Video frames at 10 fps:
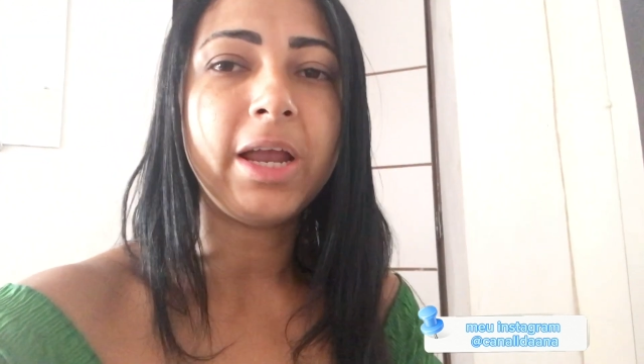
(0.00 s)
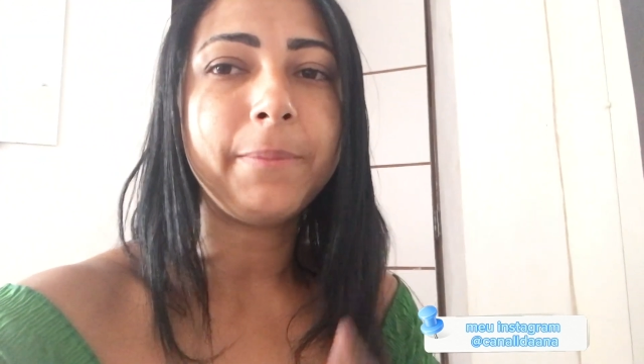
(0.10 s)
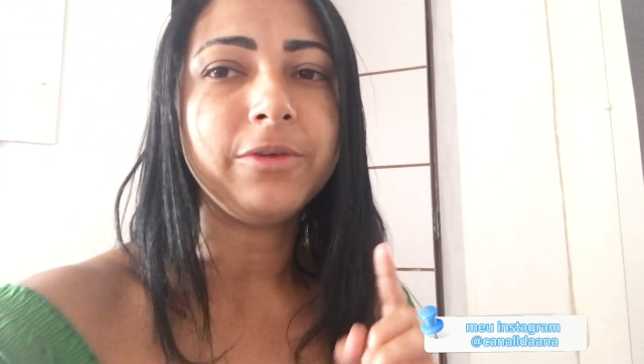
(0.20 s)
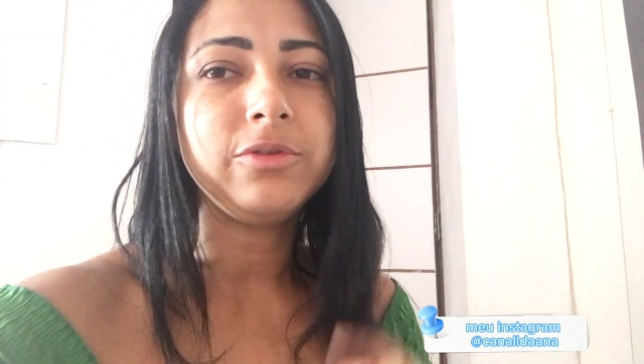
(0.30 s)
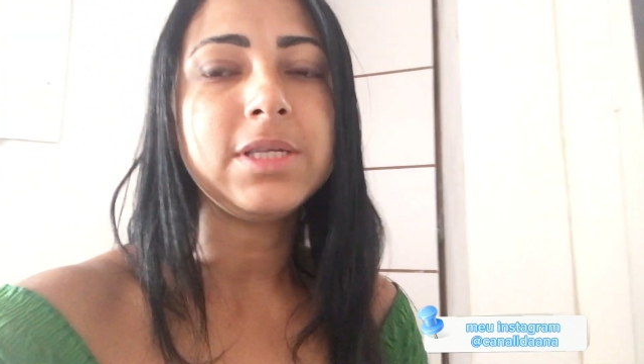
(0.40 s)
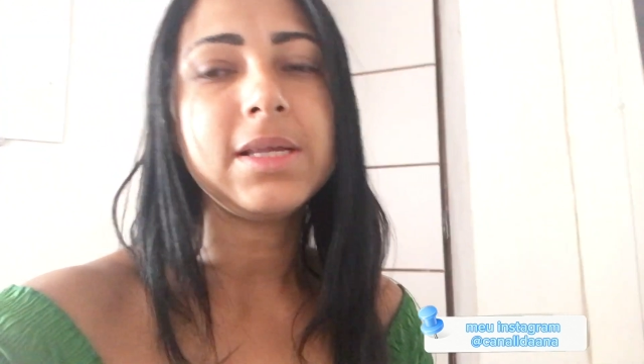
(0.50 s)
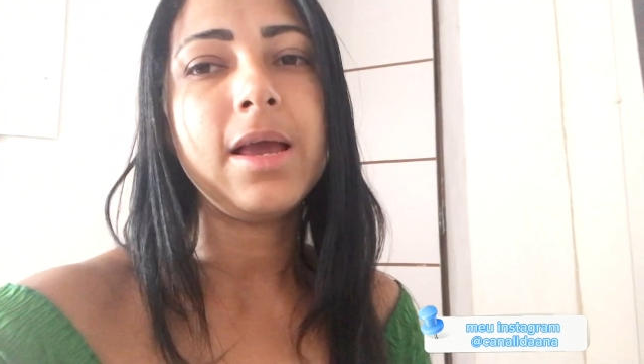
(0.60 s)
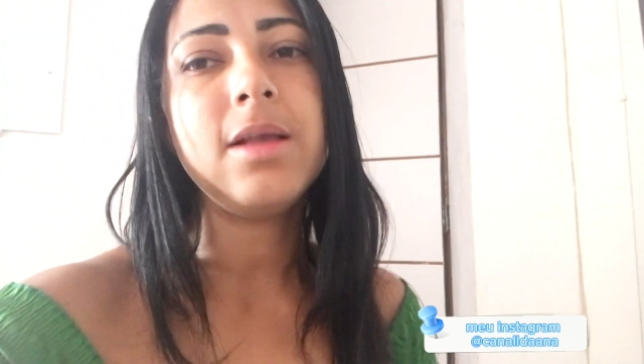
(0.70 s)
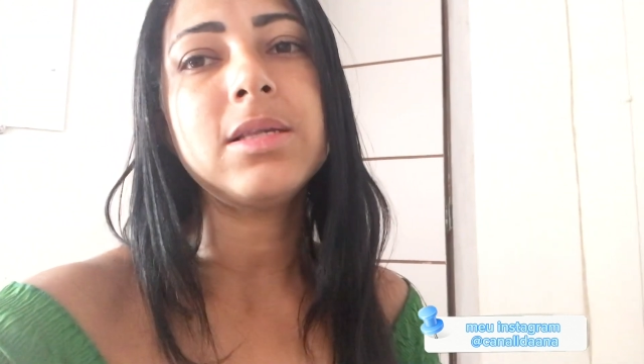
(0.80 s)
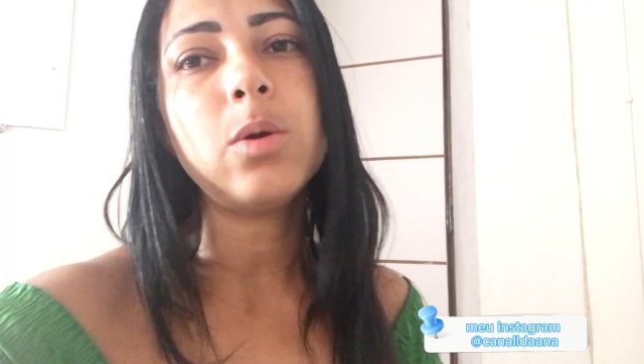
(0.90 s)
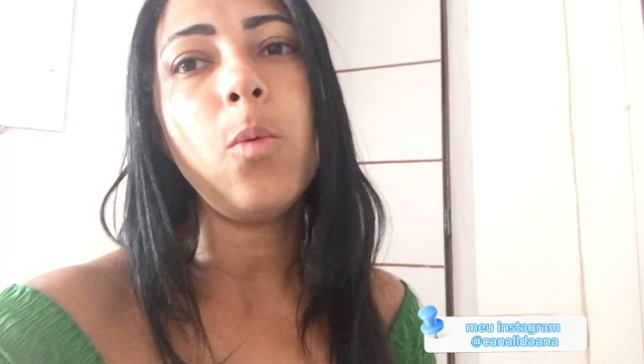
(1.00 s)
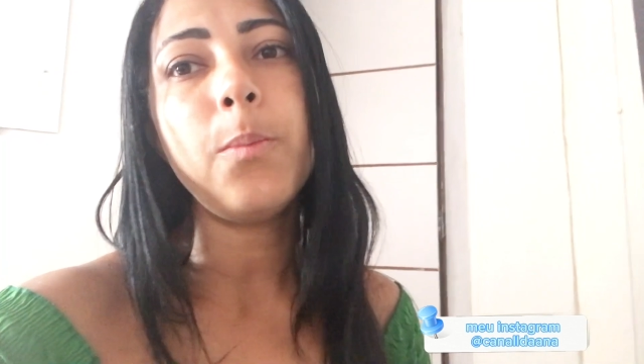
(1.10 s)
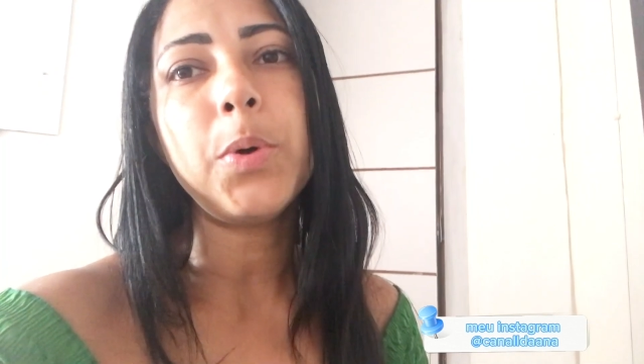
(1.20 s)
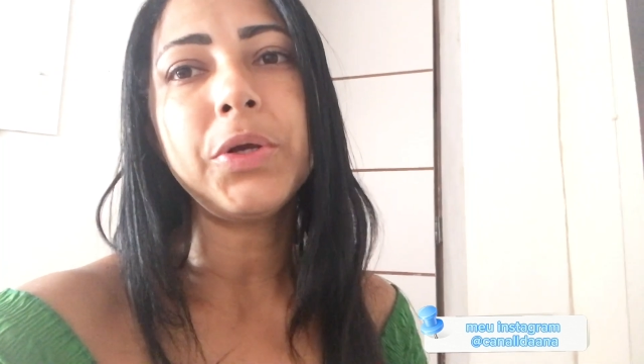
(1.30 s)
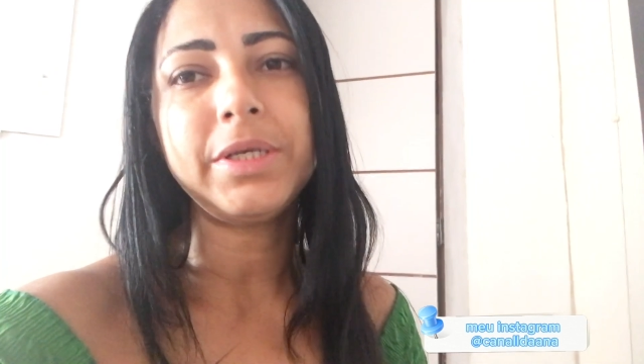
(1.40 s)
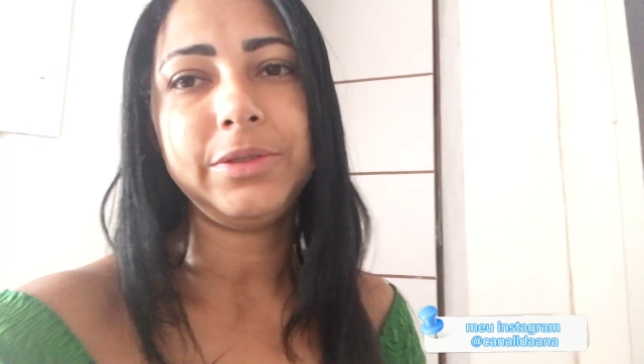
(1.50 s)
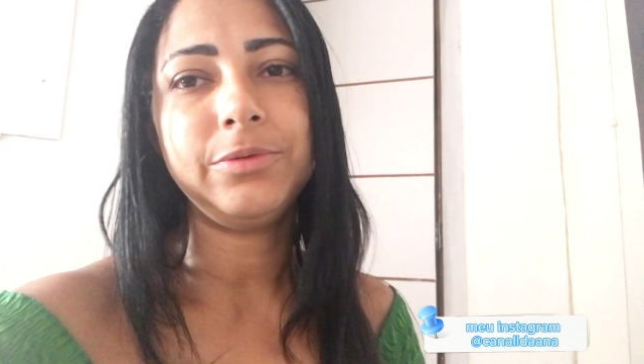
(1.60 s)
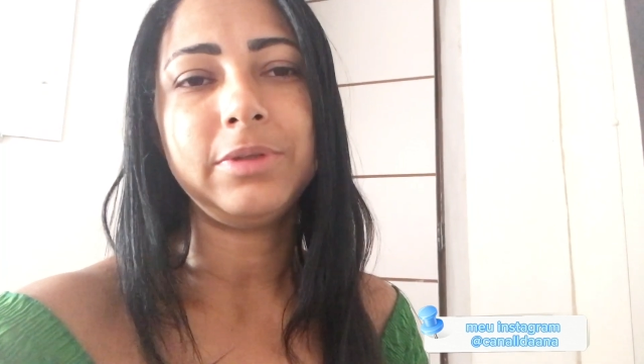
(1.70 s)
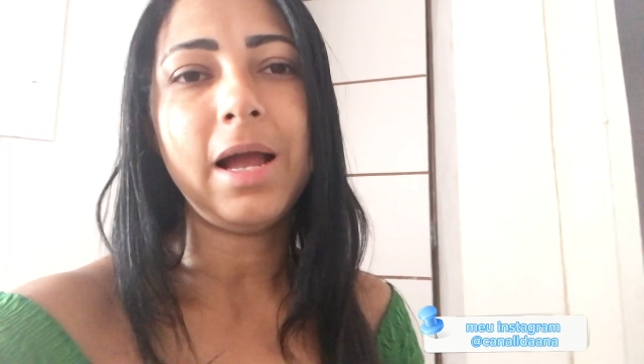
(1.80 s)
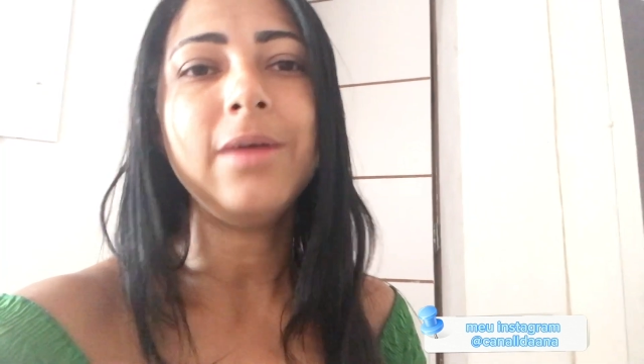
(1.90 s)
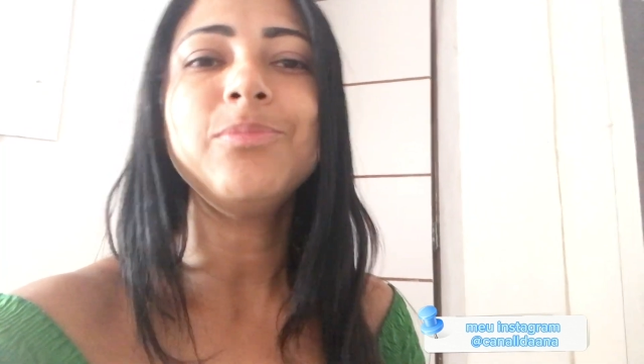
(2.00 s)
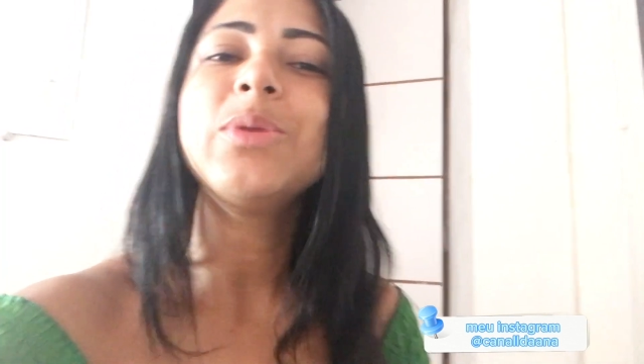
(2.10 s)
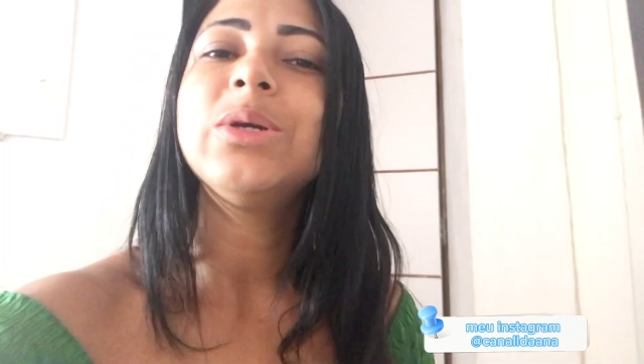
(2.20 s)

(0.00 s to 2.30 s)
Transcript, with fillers: aqui pra vocês um pouquinho, tá?